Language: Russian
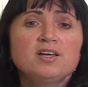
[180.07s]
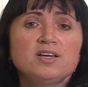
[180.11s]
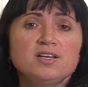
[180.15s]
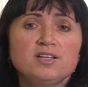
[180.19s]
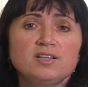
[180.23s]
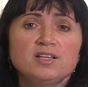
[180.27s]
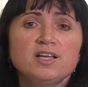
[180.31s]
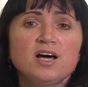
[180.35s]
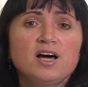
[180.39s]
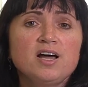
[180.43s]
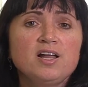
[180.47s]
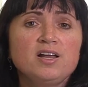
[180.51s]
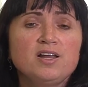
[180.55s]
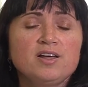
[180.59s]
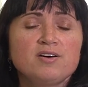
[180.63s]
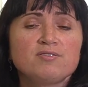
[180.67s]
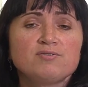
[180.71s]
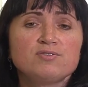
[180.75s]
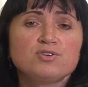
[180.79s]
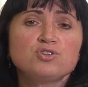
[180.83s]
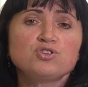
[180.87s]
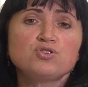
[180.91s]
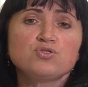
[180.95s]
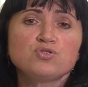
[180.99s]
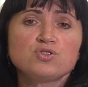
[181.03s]
и далее
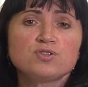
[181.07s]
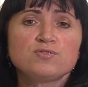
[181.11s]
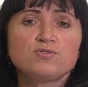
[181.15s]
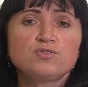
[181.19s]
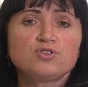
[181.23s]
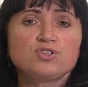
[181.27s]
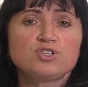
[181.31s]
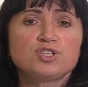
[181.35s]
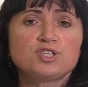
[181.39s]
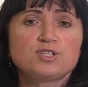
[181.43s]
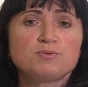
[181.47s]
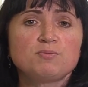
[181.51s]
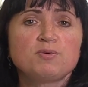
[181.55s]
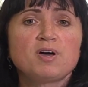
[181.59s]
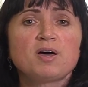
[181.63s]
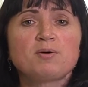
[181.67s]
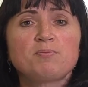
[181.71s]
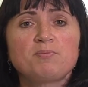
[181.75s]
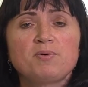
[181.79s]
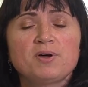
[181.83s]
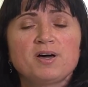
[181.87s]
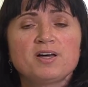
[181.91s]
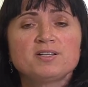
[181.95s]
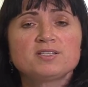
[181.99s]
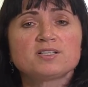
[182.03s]
вы чувствуете себя
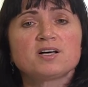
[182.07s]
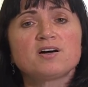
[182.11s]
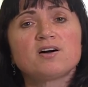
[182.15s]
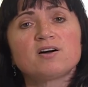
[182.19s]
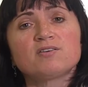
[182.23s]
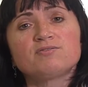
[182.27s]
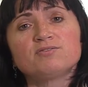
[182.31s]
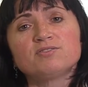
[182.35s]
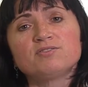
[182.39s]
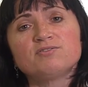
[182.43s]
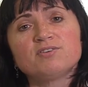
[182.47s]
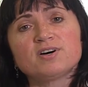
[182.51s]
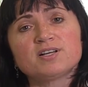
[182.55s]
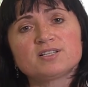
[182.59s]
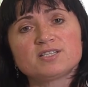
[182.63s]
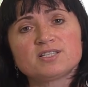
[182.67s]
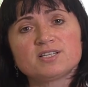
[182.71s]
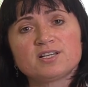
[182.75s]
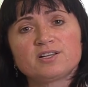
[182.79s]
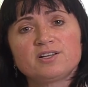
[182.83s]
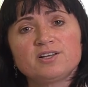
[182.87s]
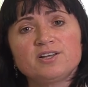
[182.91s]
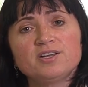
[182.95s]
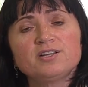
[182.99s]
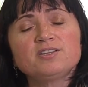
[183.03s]
опять как в
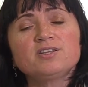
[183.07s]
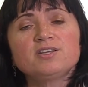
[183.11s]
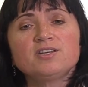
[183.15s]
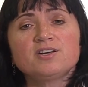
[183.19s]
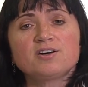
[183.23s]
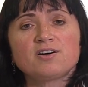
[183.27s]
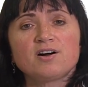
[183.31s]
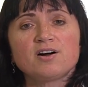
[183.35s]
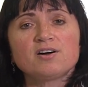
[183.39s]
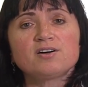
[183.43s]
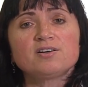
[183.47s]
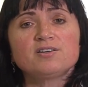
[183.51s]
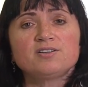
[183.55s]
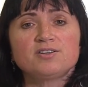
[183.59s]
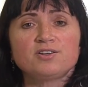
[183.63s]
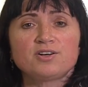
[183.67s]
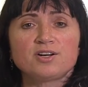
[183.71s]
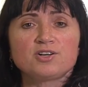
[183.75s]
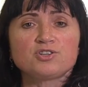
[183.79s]
20 лет и как не